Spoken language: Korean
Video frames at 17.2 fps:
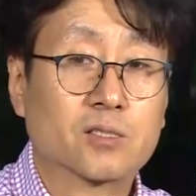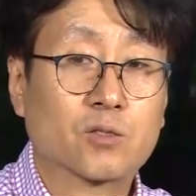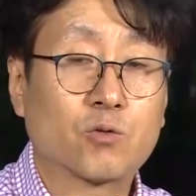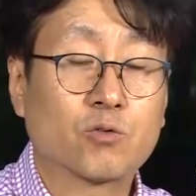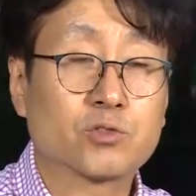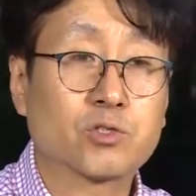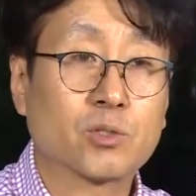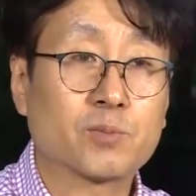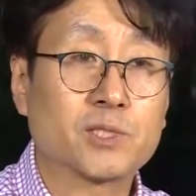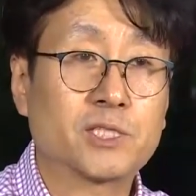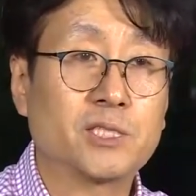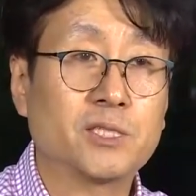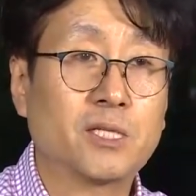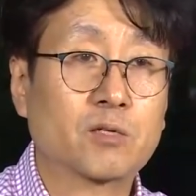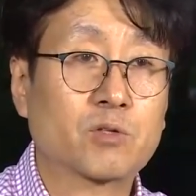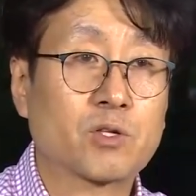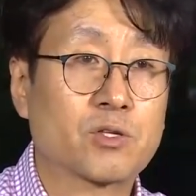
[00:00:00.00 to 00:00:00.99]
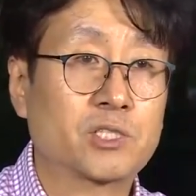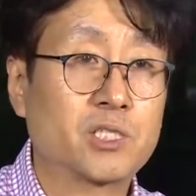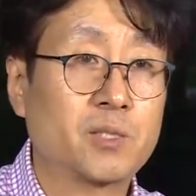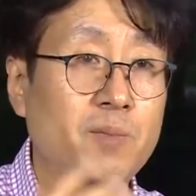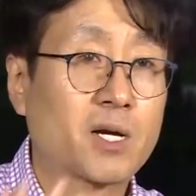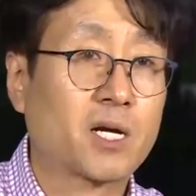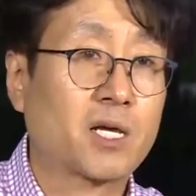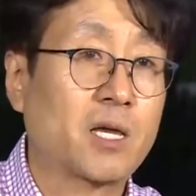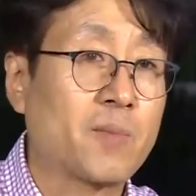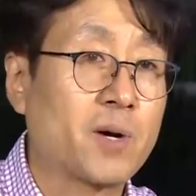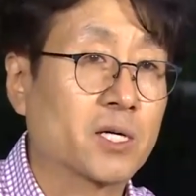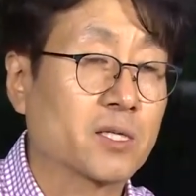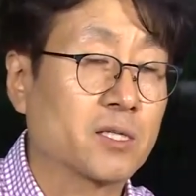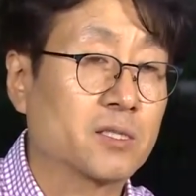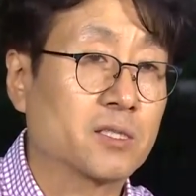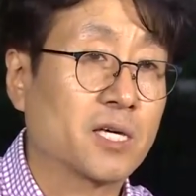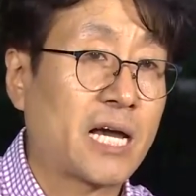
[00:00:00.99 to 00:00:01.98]
고수톱을 친다고 해서 치매가
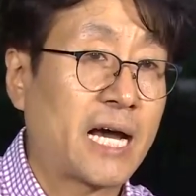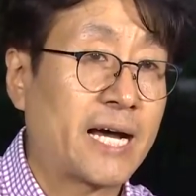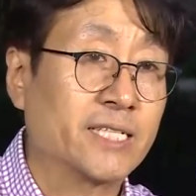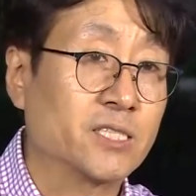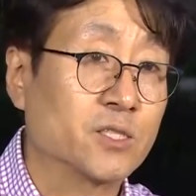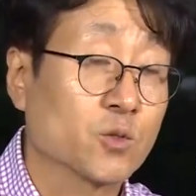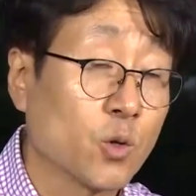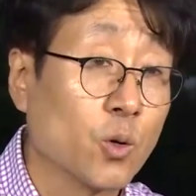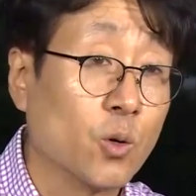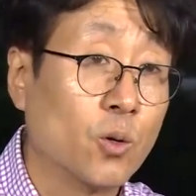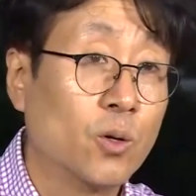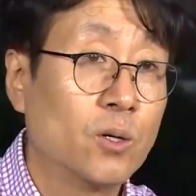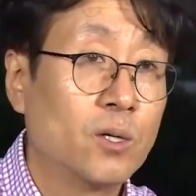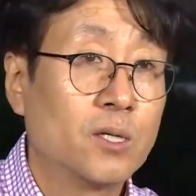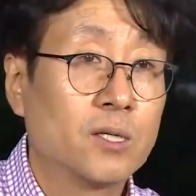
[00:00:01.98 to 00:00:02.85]
예방되는 게 아니고